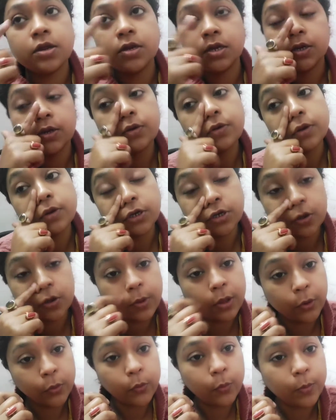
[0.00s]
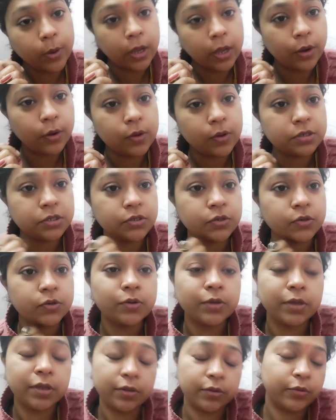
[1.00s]
আশা করি সবাই খুব ভালো আছো
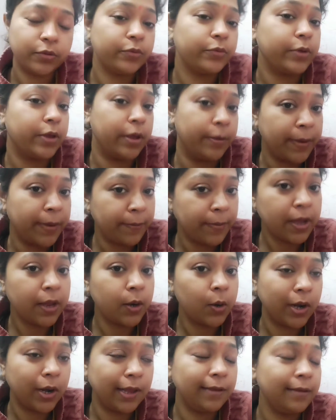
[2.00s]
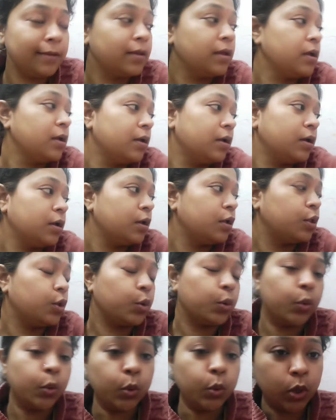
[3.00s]
কিন্তু আমি ভালো নেই
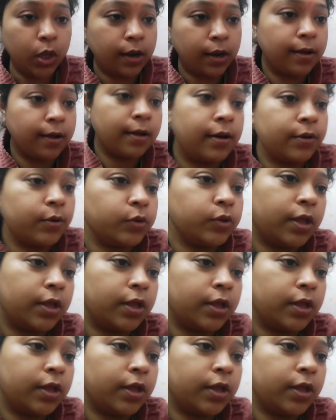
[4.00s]
তো তার কারণ